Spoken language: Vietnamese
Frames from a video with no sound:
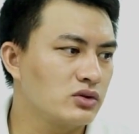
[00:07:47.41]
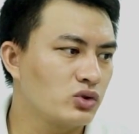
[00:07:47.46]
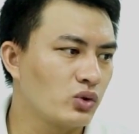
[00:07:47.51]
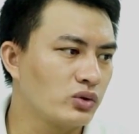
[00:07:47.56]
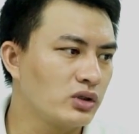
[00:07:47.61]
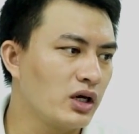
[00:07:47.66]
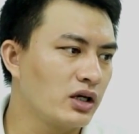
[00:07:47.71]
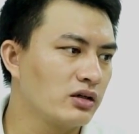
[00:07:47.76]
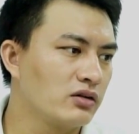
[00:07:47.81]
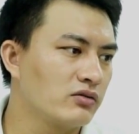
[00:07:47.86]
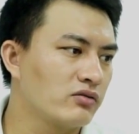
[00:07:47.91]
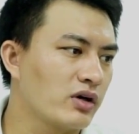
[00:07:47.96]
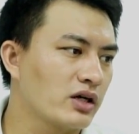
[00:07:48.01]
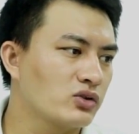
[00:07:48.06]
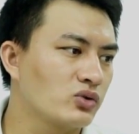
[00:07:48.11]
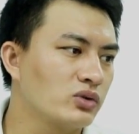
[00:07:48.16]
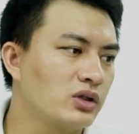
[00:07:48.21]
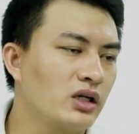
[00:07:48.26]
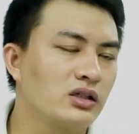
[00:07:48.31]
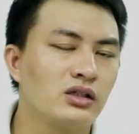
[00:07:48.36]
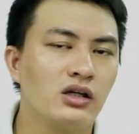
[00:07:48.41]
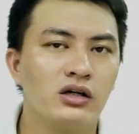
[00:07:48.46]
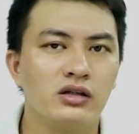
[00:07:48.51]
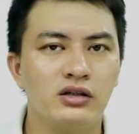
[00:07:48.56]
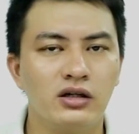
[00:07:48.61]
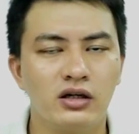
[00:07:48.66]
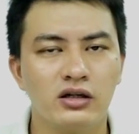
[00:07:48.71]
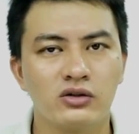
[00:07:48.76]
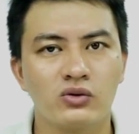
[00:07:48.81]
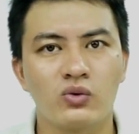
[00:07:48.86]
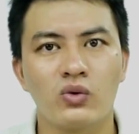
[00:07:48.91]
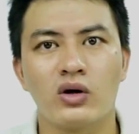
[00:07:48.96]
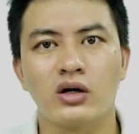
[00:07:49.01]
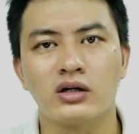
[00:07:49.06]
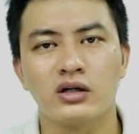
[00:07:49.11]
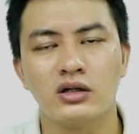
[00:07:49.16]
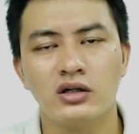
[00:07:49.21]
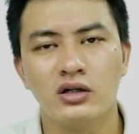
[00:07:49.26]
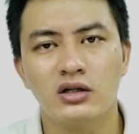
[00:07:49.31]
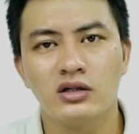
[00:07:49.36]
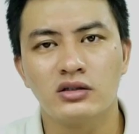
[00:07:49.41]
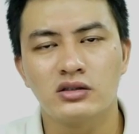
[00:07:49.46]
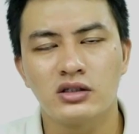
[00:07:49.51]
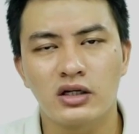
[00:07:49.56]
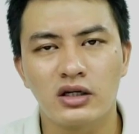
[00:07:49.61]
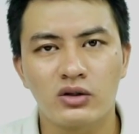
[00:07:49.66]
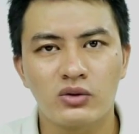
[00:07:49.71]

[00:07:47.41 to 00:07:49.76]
số nhân và số nhân lớn hơn của chiếc